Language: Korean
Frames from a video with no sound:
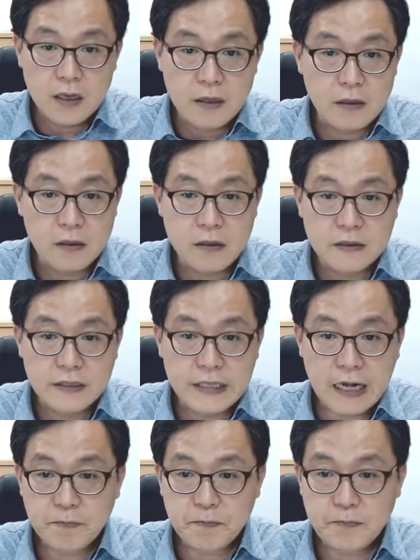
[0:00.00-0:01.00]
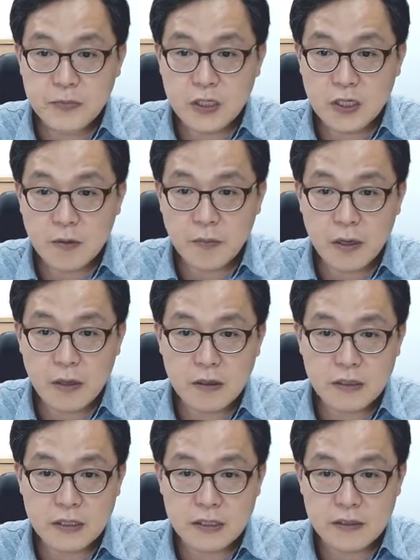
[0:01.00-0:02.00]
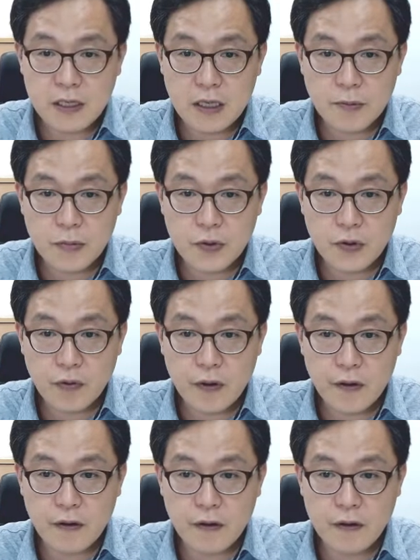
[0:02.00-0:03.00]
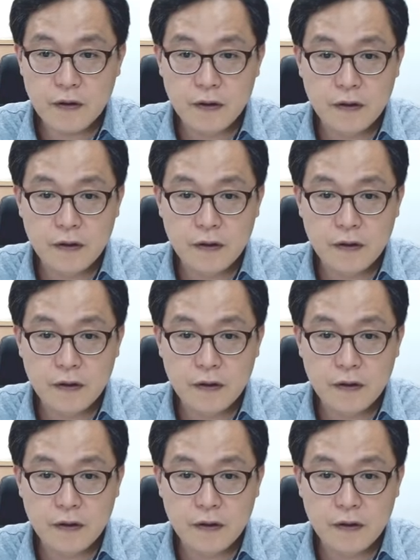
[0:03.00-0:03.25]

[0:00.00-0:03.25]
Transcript: 어, 작업 증명 시스템을 통해서